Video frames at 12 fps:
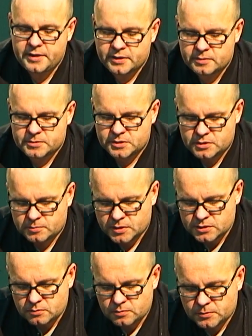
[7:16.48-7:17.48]
Рядом с этим
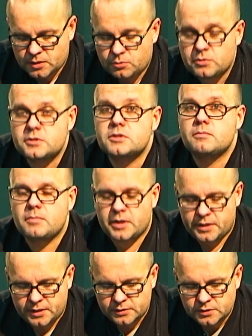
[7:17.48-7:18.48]
разъемом находится
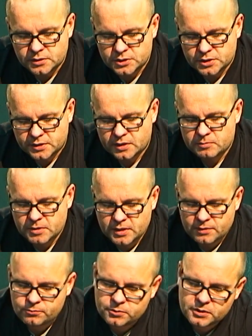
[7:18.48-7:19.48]
маленькая дырочка для
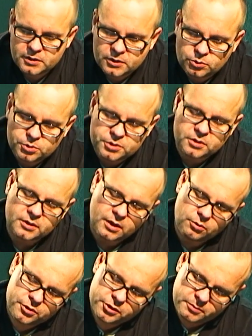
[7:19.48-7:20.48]
микрофона, и точно
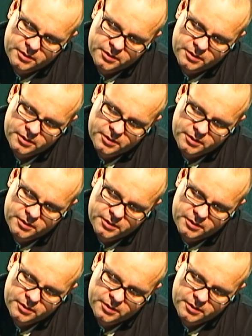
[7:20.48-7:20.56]
такой же